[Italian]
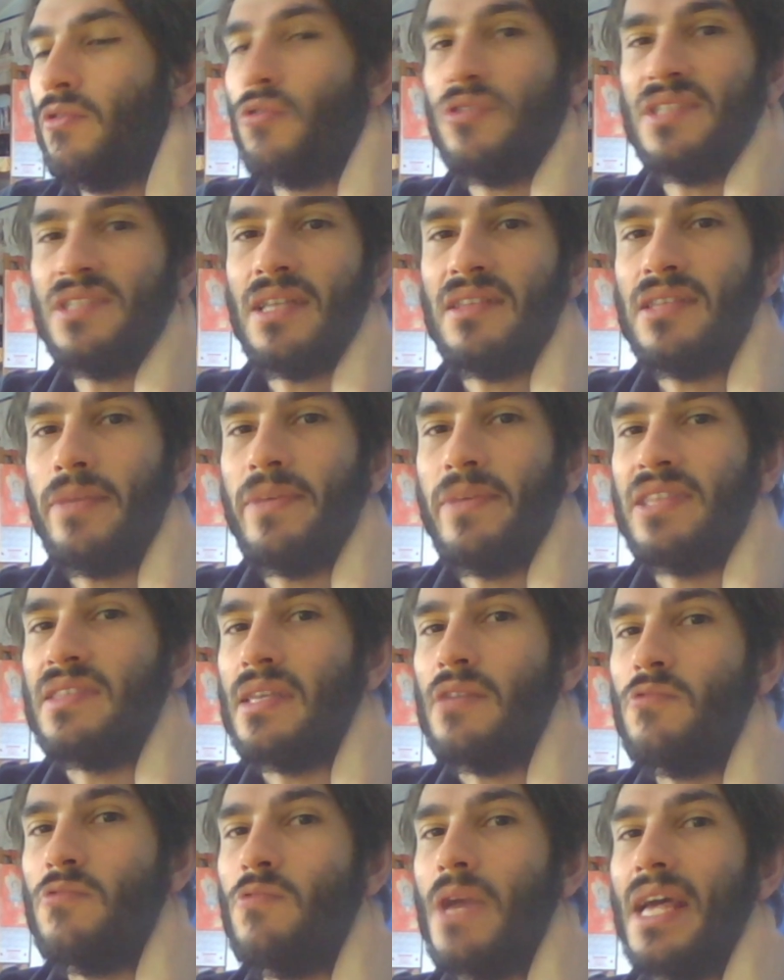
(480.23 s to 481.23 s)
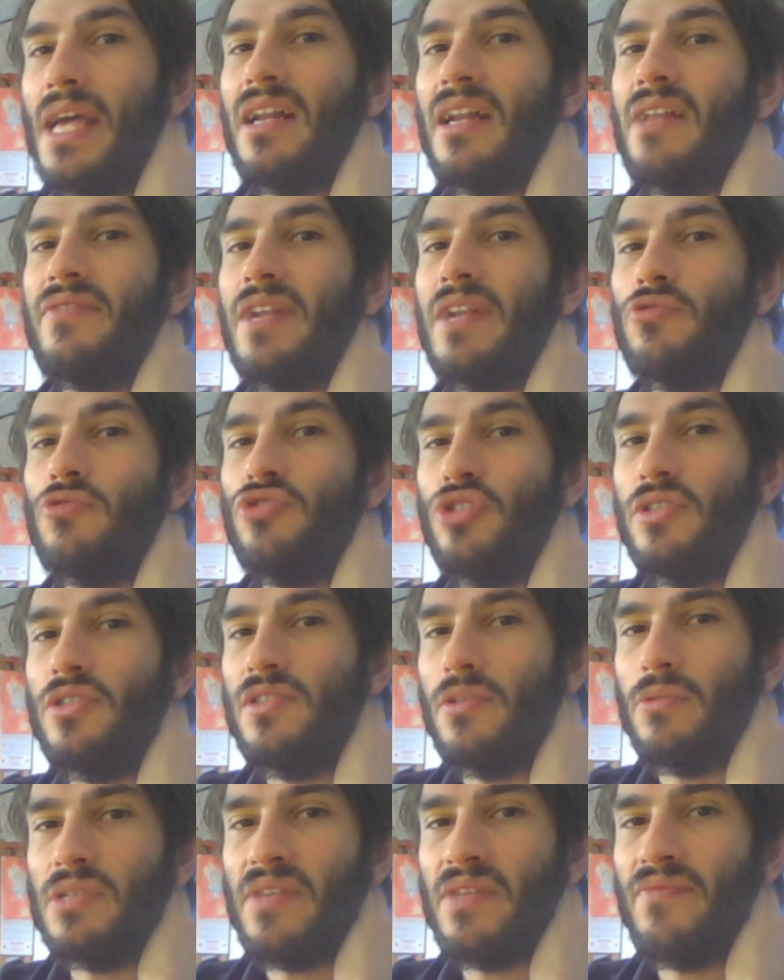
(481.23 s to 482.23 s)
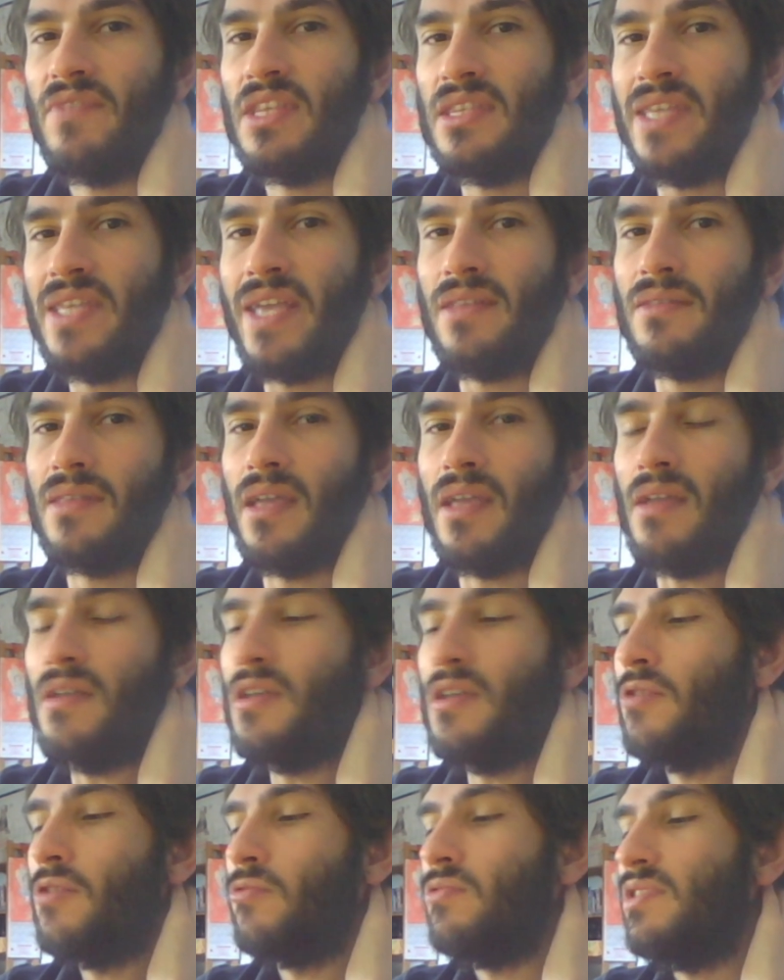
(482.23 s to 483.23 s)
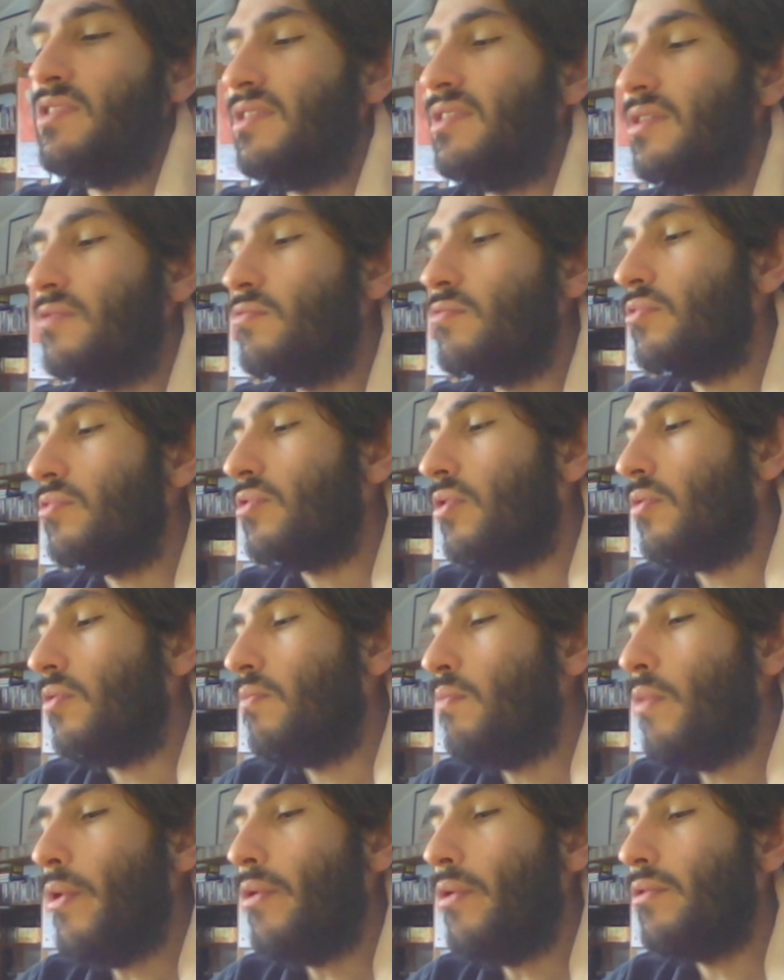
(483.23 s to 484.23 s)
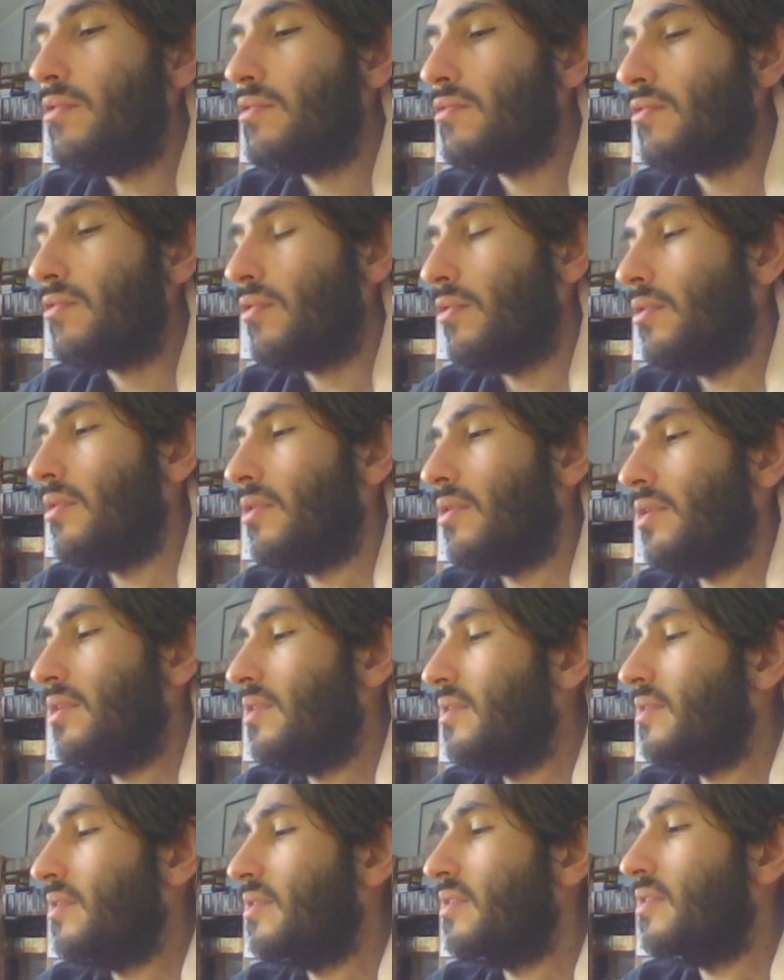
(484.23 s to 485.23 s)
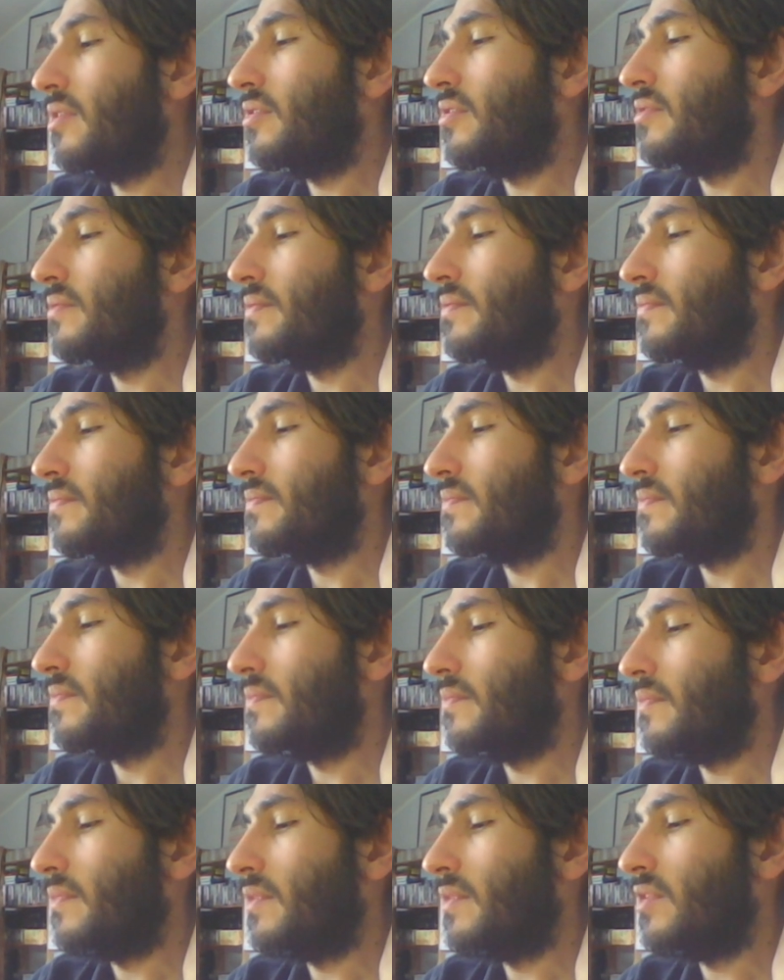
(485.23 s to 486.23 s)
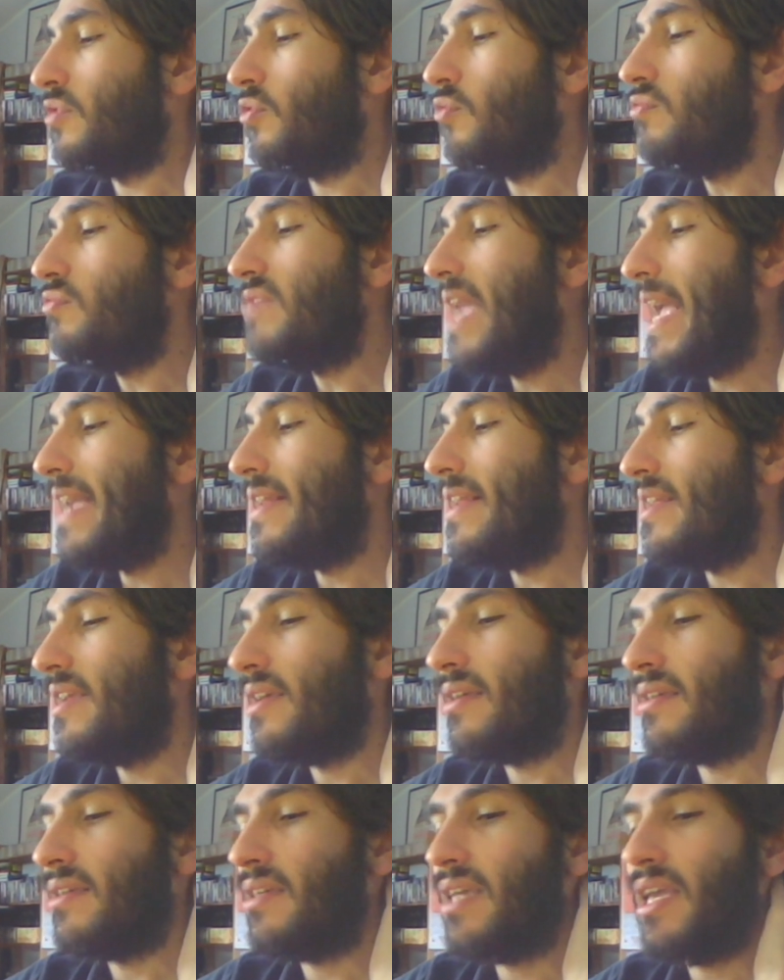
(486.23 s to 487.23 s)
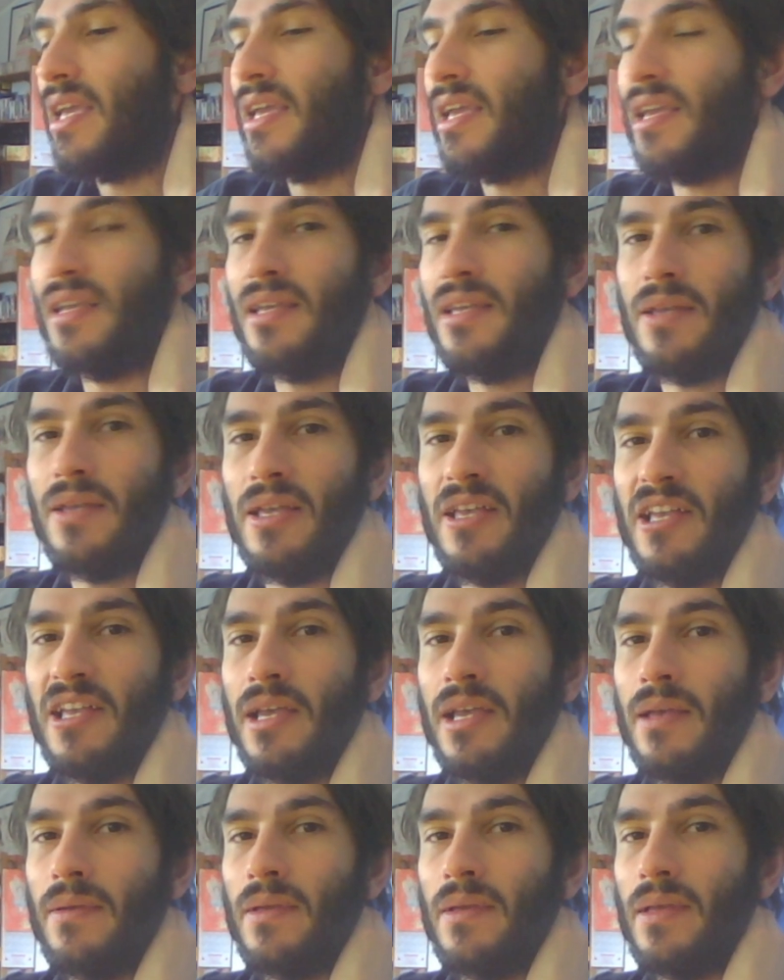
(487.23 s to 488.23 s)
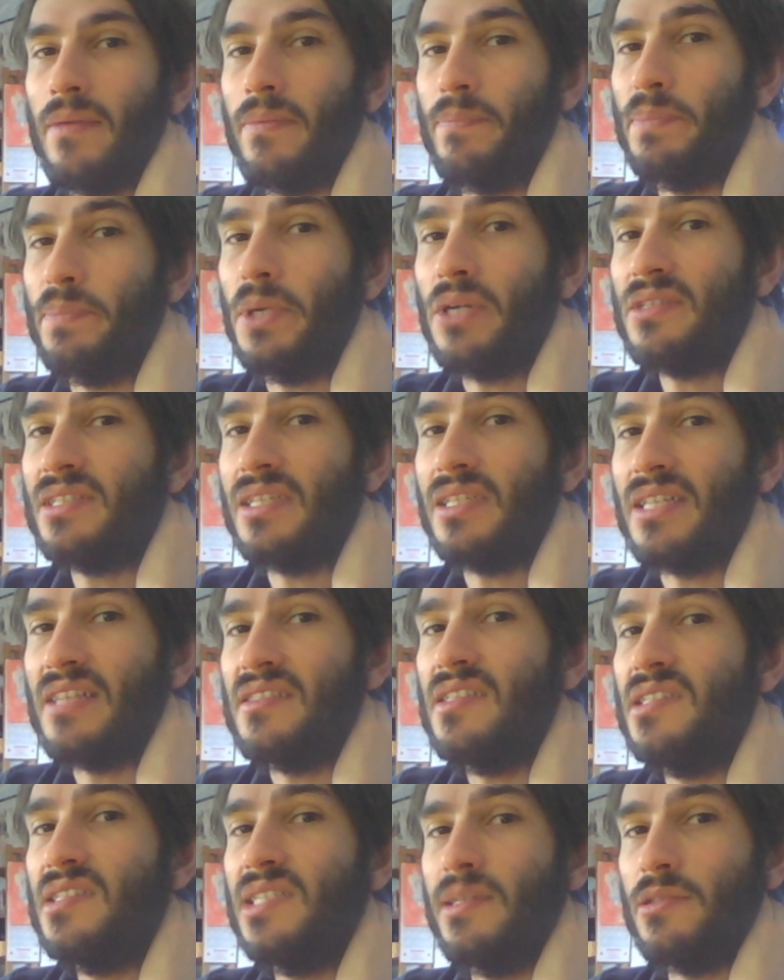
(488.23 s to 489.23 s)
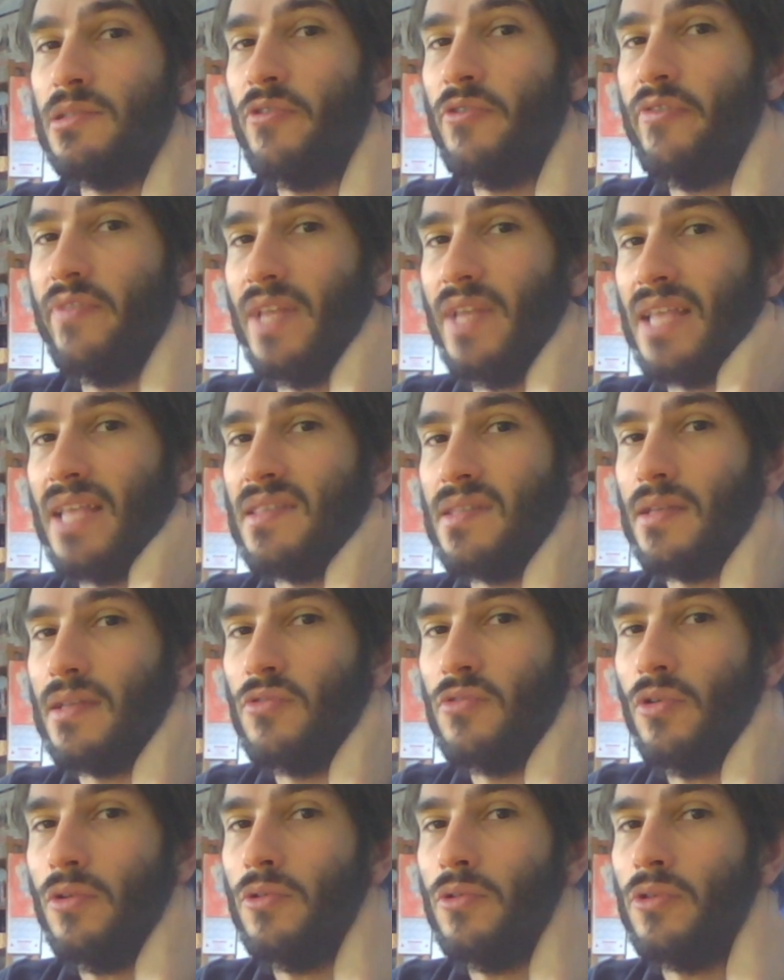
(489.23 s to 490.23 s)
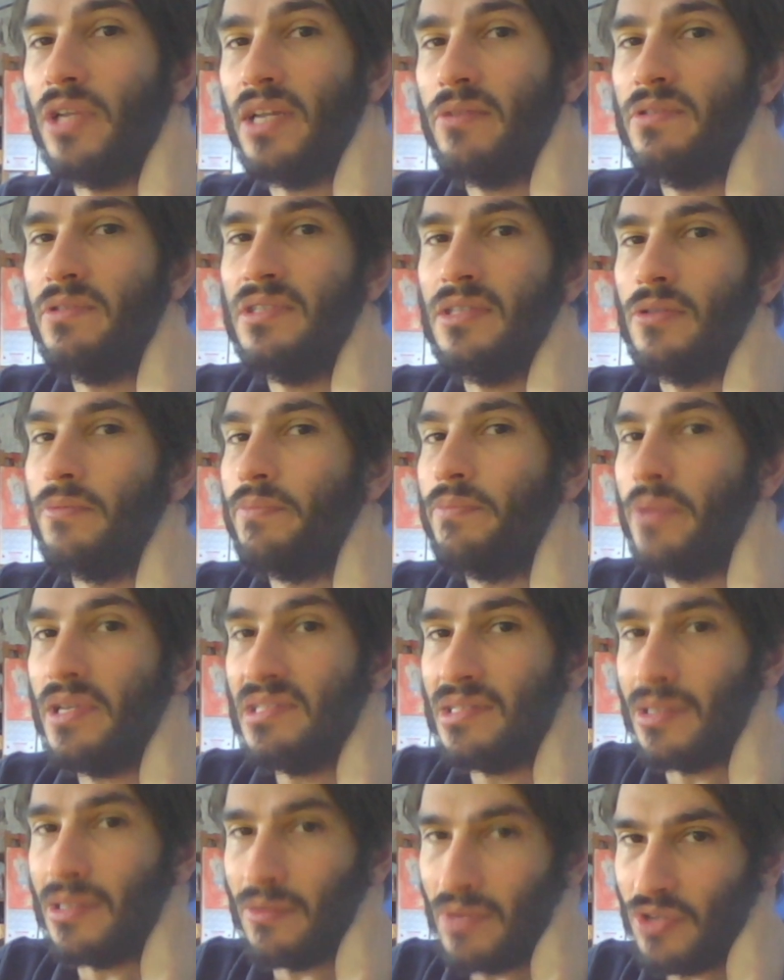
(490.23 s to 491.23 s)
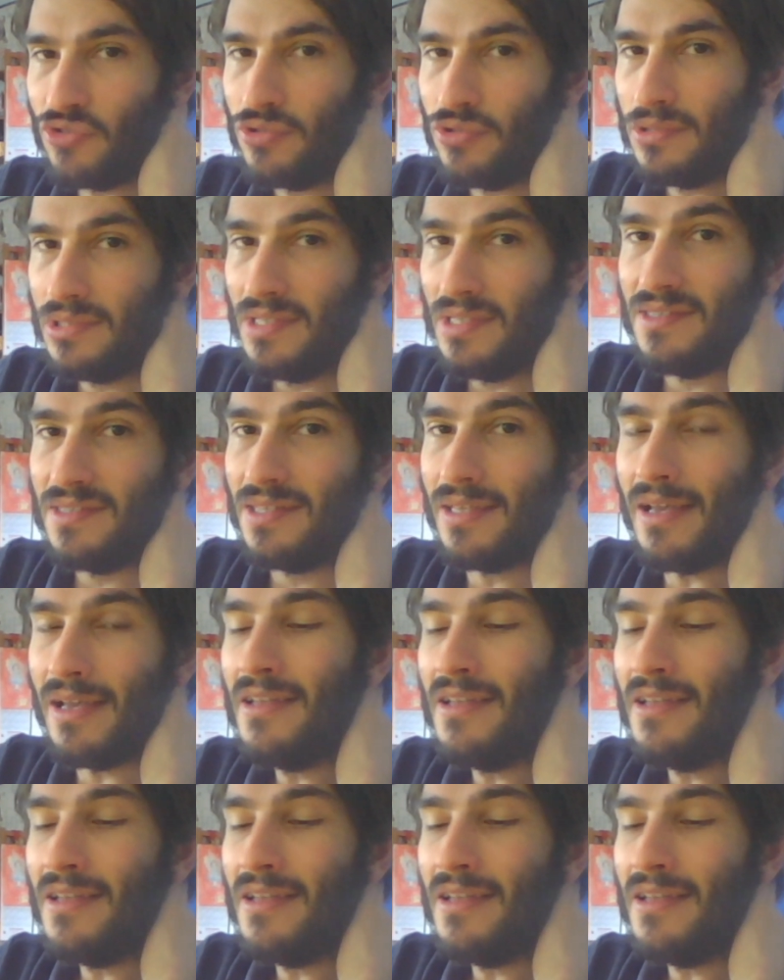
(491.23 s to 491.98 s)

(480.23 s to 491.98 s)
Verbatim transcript: costantemente in guerra fra uccisioni e vendette. Un istituto molto eh, mm, crudele che eh, porta tantissima sofferenza e dolore, quindi non può essere una giustizia